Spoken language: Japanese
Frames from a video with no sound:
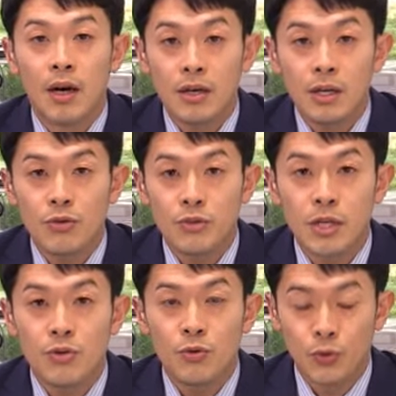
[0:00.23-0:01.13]
秋の
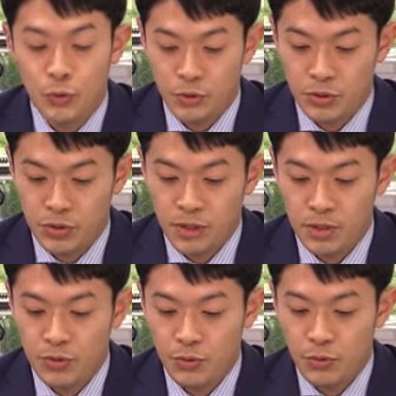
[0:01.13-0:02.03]
全国交通安
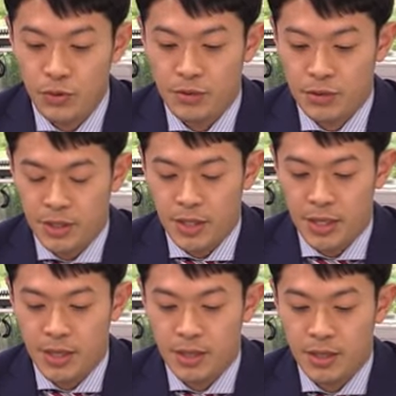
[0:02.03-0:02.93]
全運動に合わせ
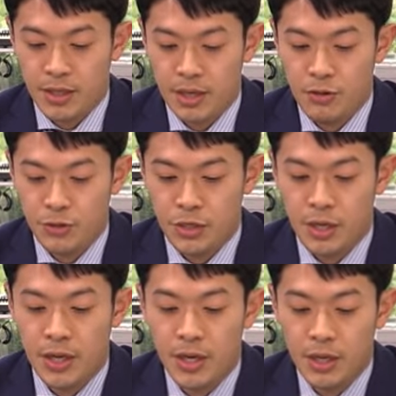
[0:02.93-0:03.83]
て今朝伊予市
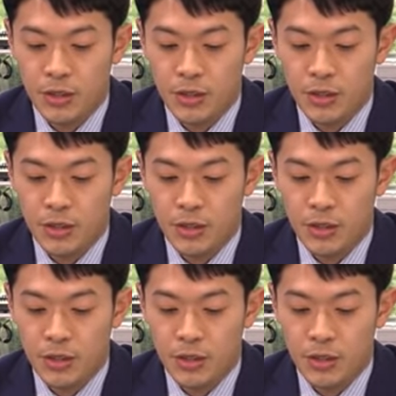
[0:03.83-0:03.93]
で